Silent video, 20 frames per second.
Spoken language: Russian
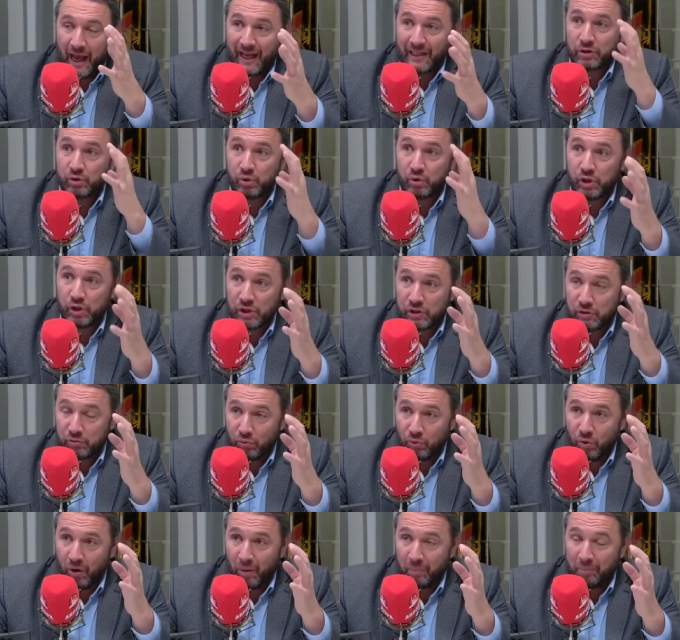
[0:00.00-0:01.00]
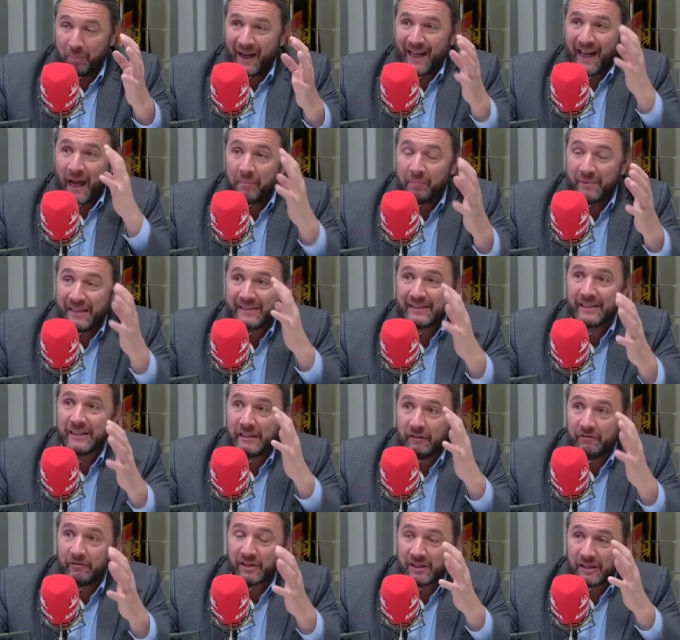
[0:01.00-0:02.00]
А существо, пока мы
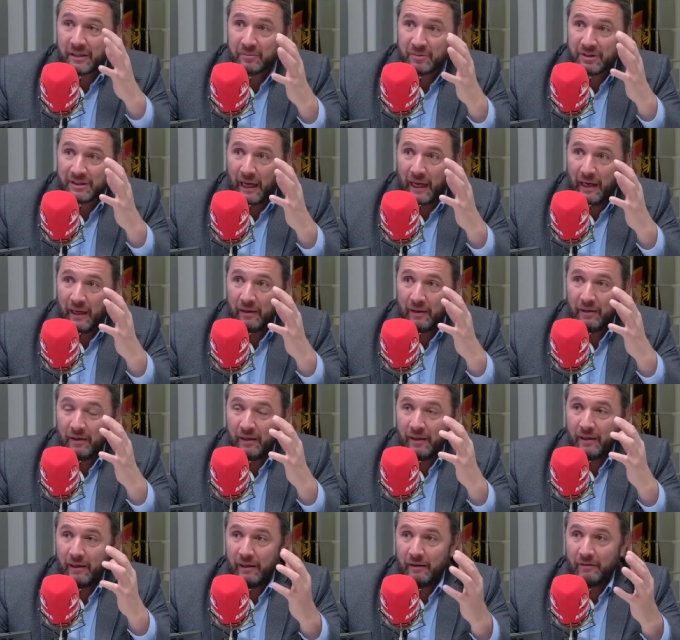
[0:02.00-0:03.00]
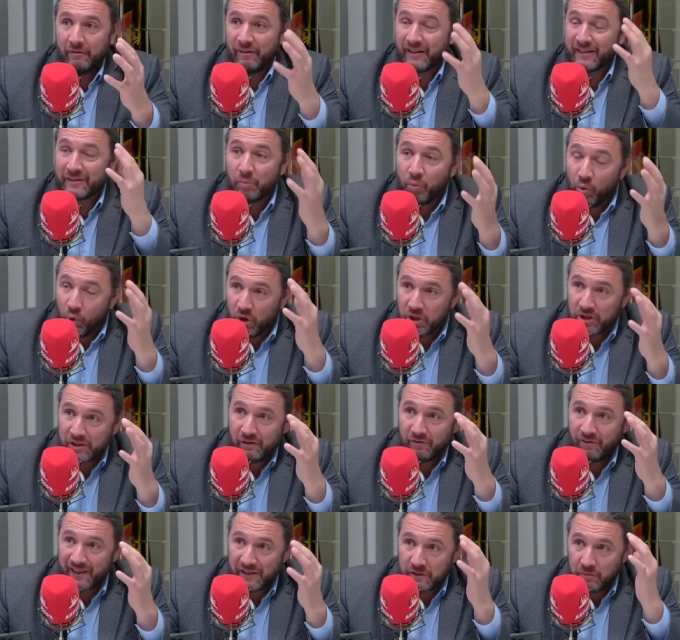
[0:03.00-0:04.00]
сидим в этом зале,
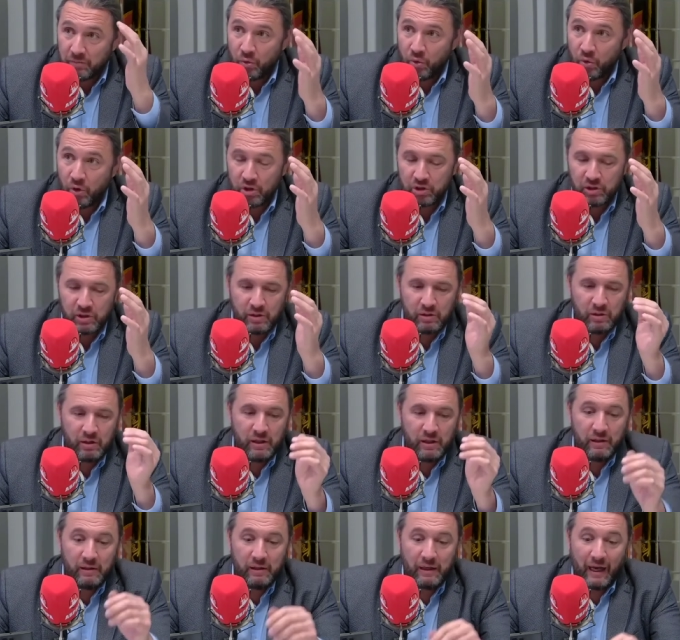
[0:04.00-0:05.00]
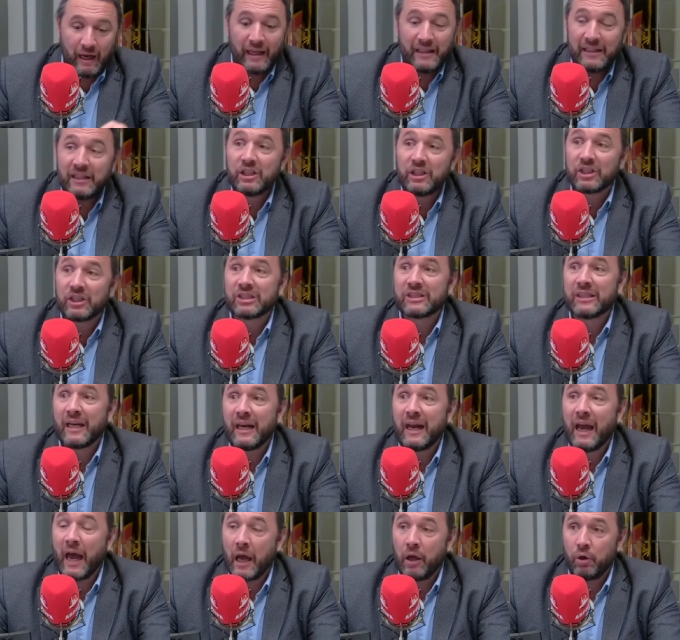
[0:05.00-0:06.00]
возможно, возможно, они
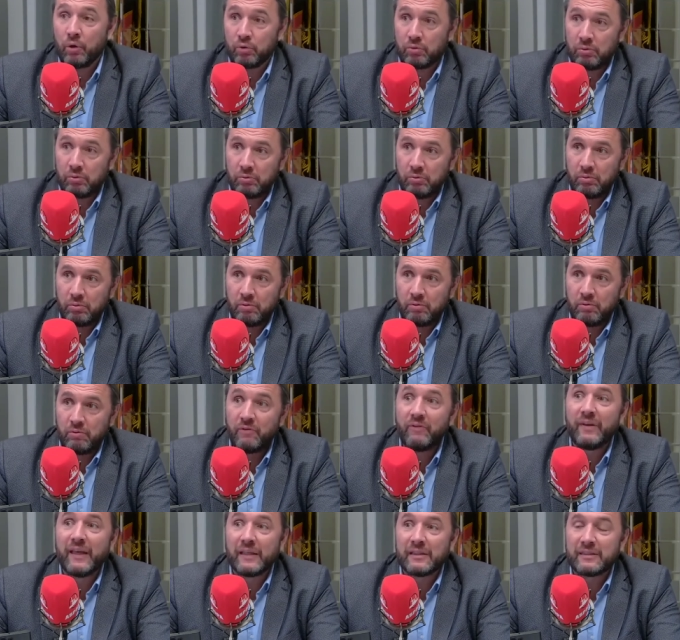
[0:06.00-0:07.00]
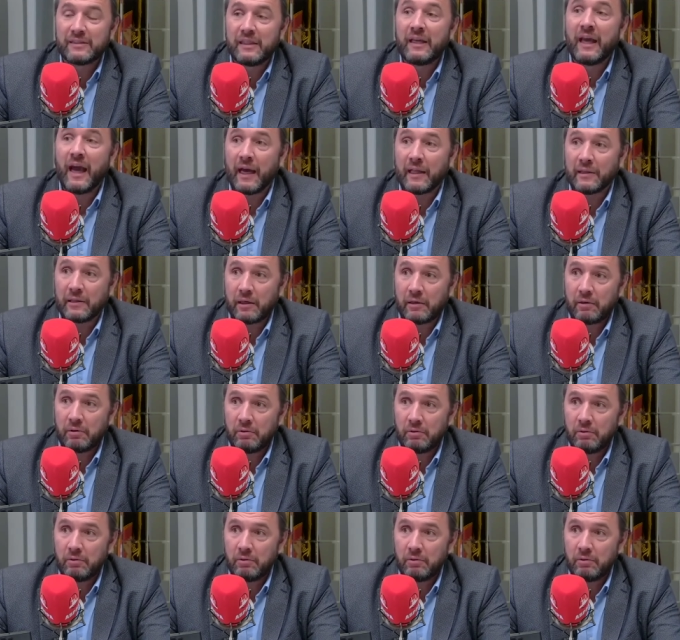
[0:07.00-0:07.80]
сжигают весь театр.